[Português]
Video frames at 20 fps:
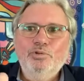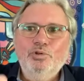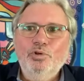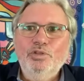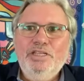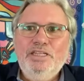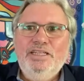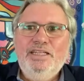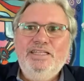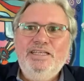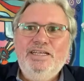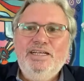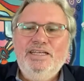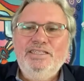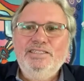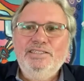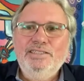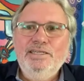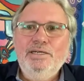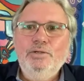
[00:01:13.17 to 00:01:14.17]
toda a
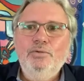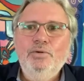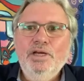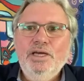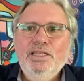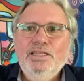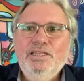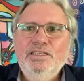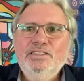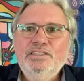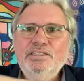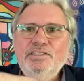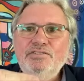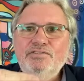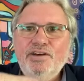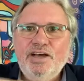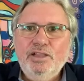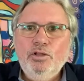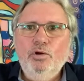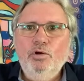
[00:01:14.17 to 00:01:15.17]
dedicação desses
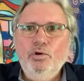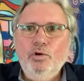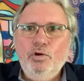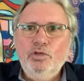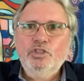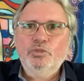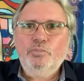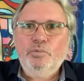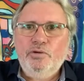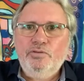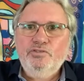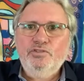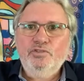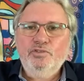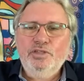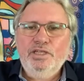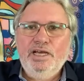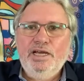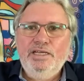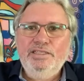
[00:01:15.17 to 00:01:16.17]
valorosos
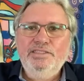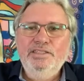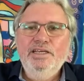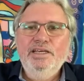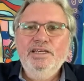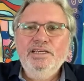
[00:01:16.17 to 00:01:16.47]
profissionais